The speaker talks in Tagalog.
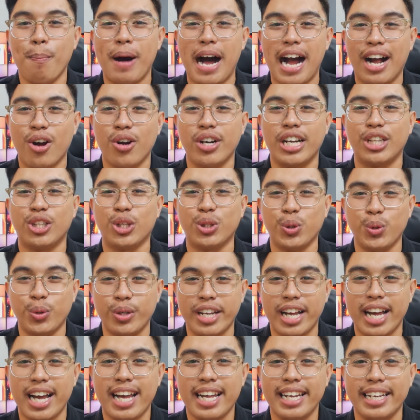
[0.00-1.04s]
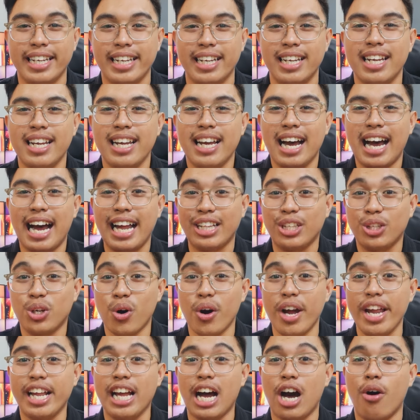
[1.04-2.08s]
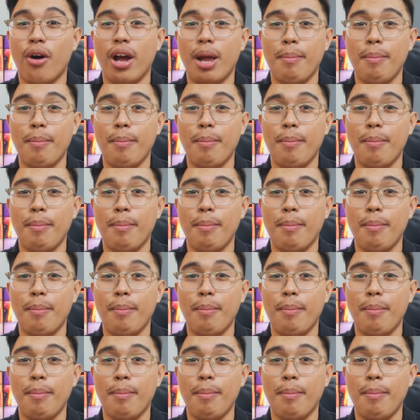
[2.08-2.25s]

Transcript: bagong natutunan. At kung ikaw